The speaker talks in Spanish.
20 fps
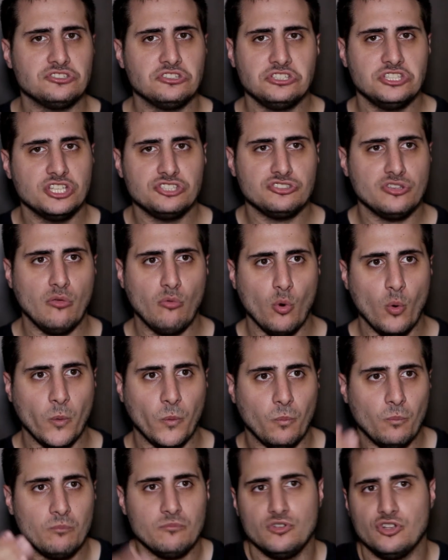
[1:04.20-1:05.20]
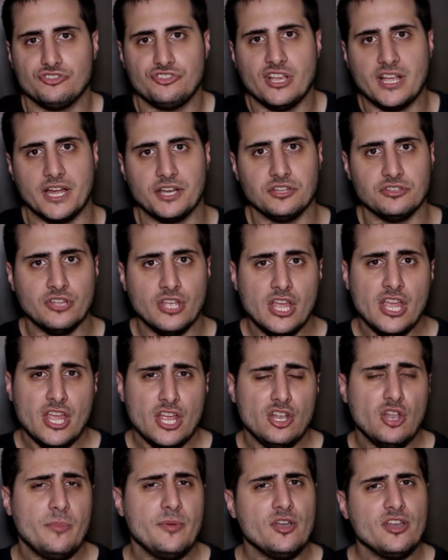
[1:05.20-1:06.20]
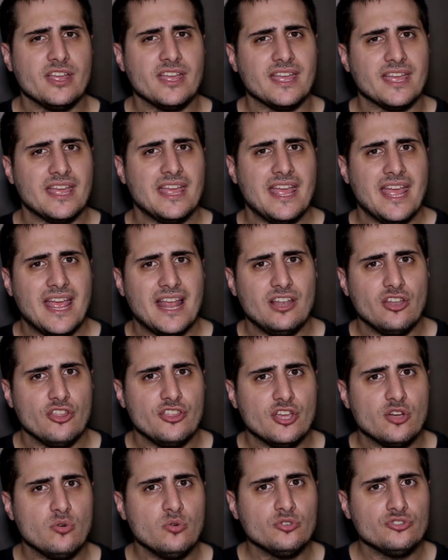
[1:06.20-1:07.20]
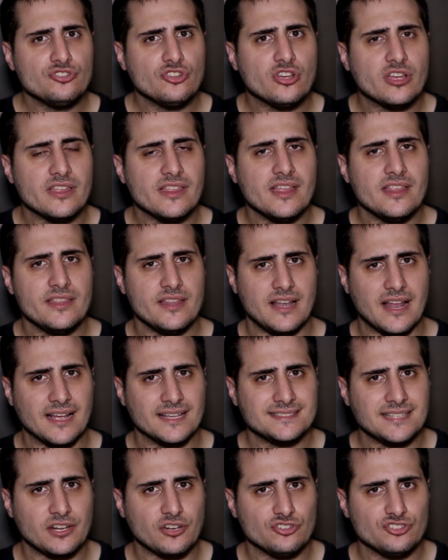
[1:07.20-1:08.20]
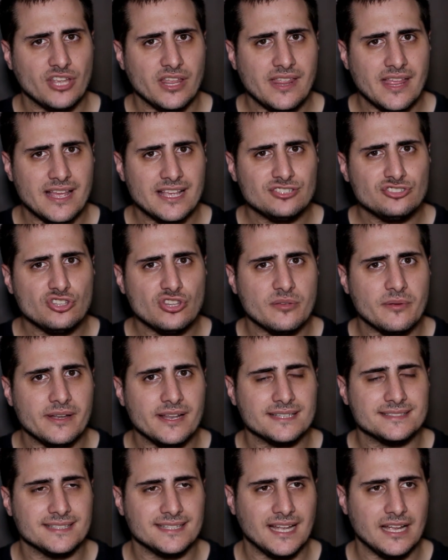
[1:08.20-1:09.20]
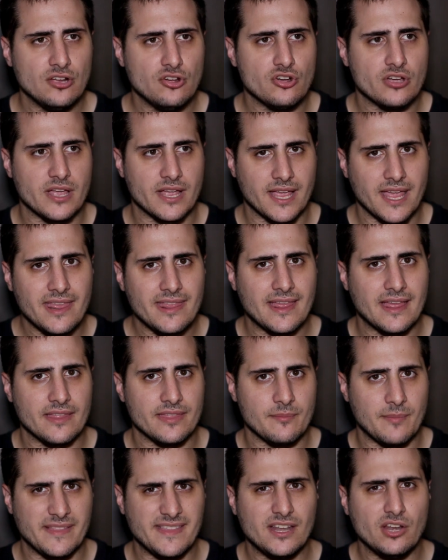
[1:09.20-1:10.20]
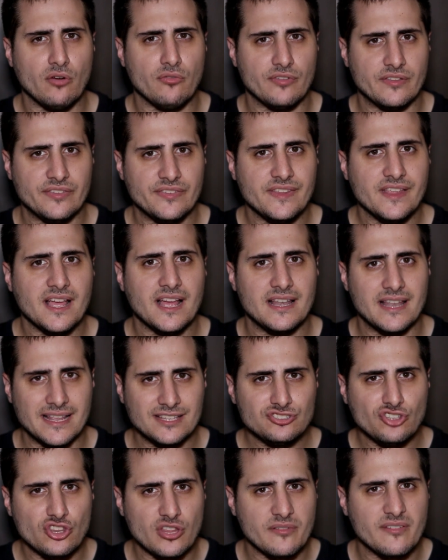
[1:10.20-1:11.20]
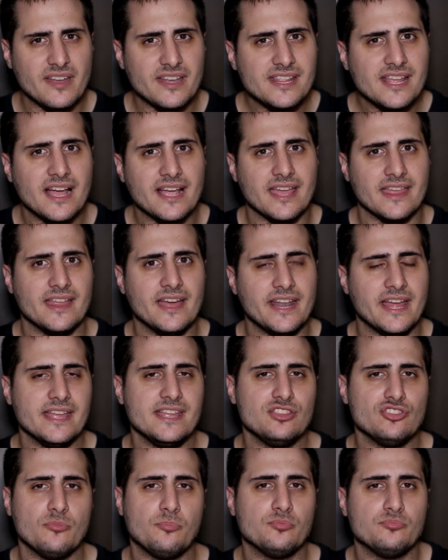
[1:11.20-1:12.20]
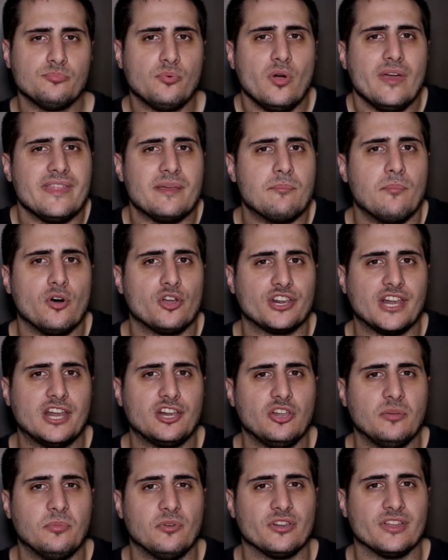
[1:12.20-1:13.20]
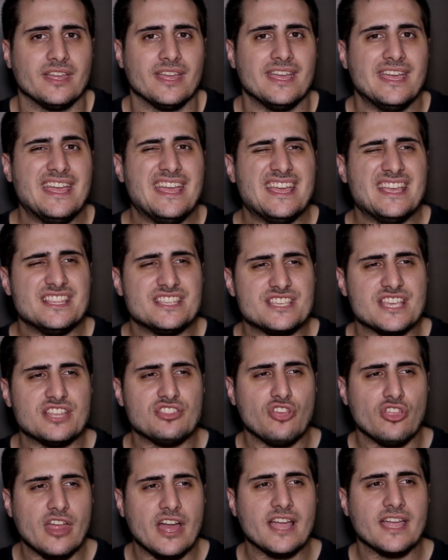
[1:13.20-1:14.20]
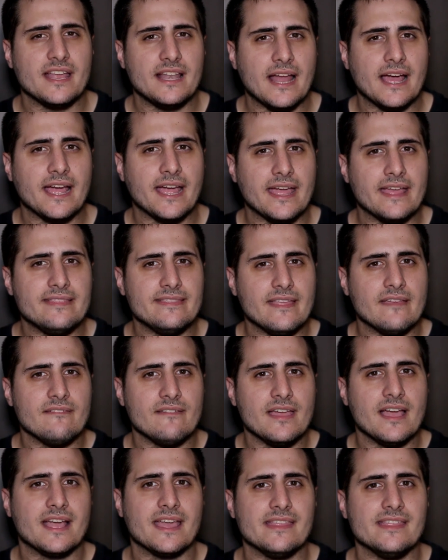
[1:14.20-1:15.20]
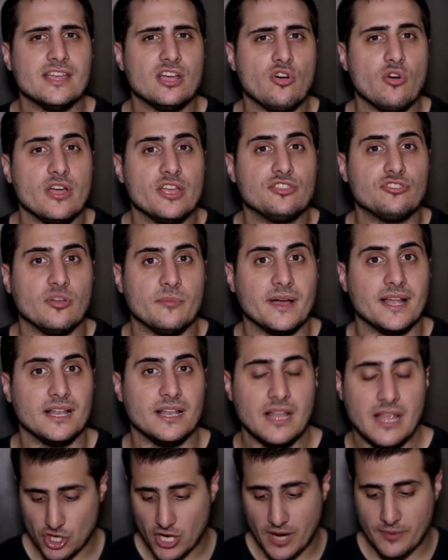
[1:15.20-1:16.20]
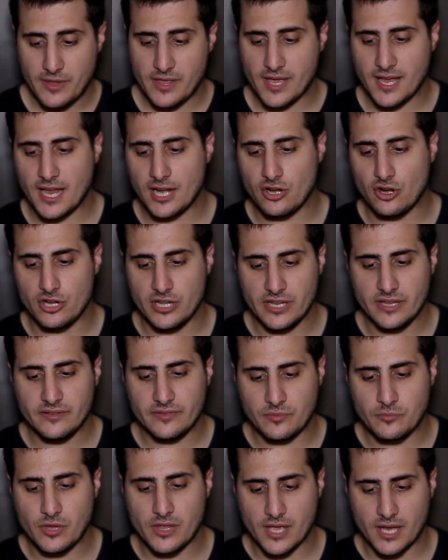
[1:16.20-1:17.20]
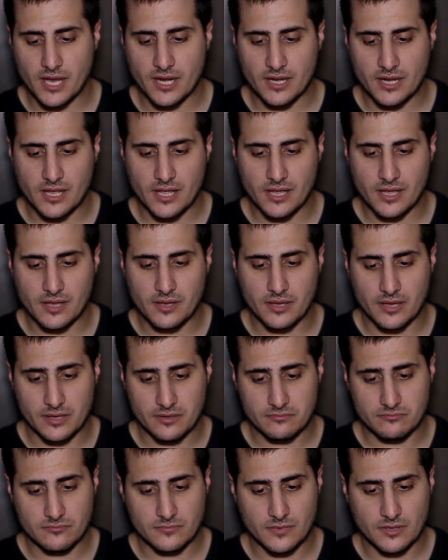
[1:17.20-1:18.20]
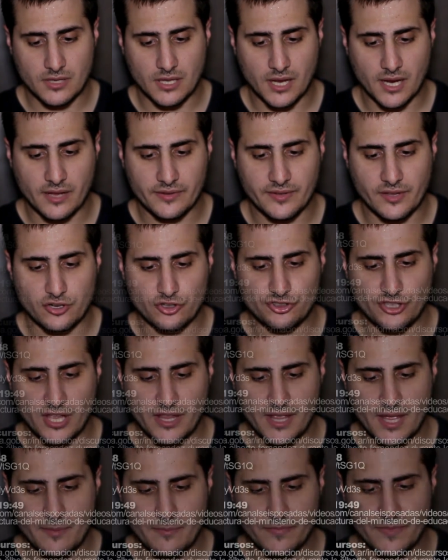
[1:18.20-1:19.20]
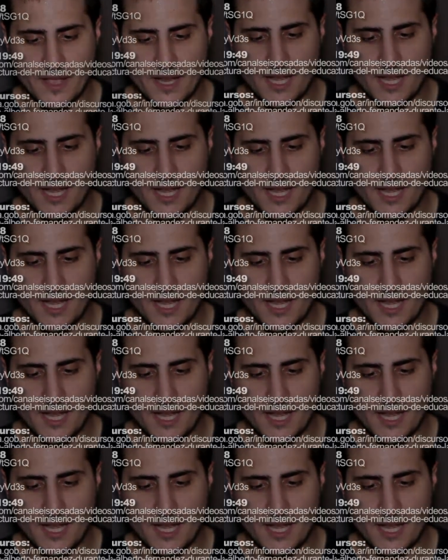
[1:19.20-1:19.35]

eso, y eso lo sacaron. Lo peor es que en los discursos que dan de la Casa Rosada, eso debería ser algo que queda de manera oficial, eso debería quedar ahí, no pueden borrarlo porque che no da que la gente vea que dijo esto mal. Yo acá voy a dejar los links, voy a dejar la, la Casa Rosada,